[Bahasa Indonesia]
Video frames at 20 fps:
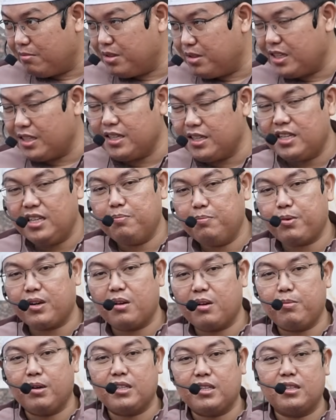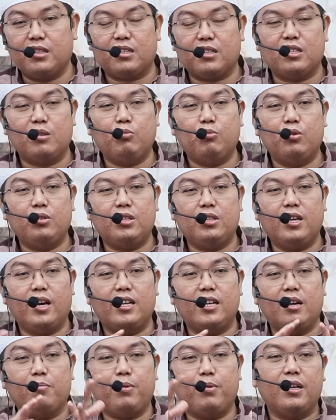Bisa jadi perdebatan tersebut di
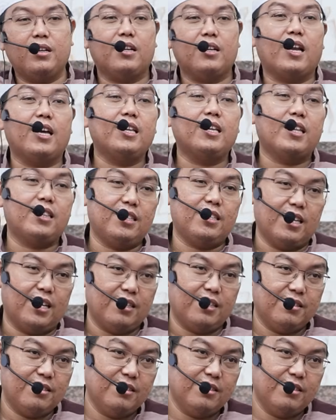hadapan rakyatnya.